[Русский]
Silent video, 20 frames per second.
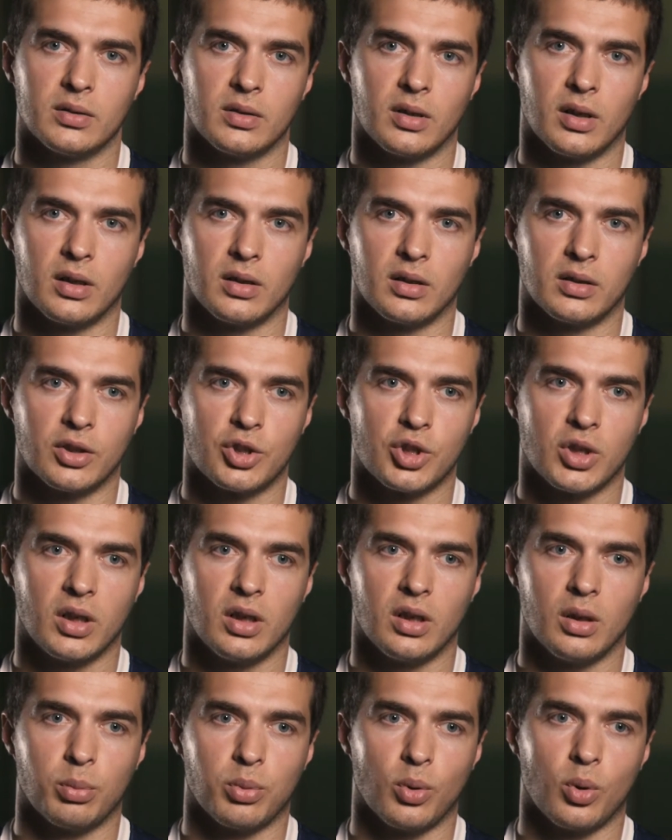для латышей
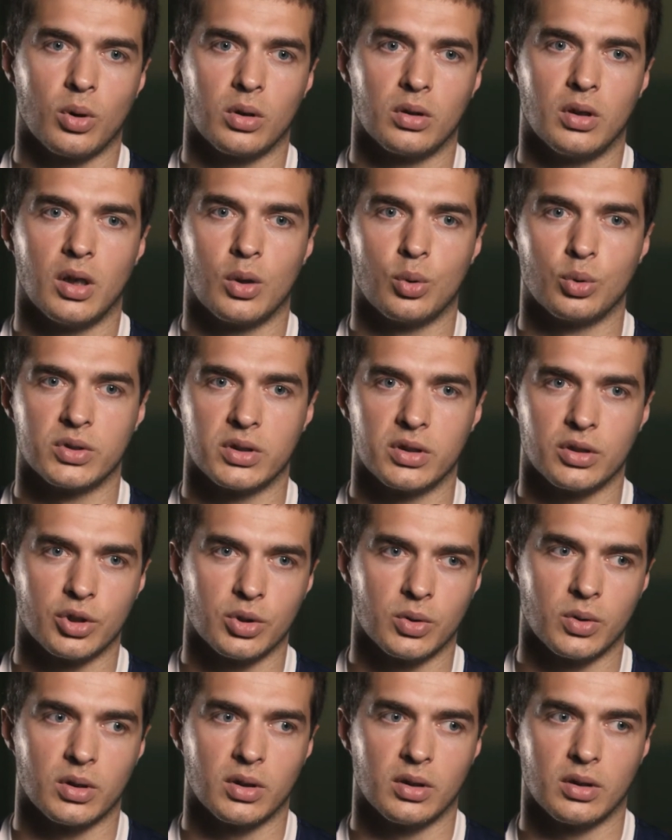или плохо для русских,
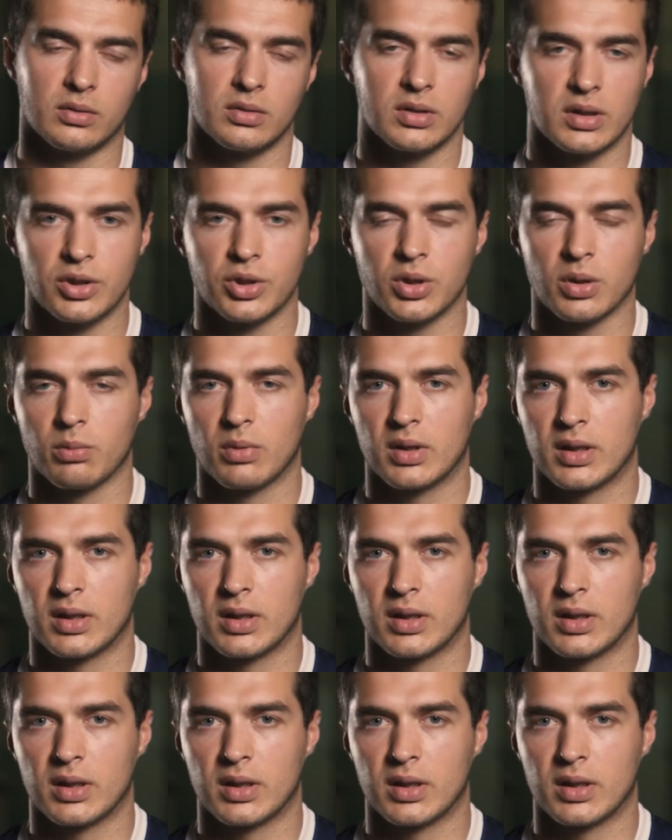что они там слишком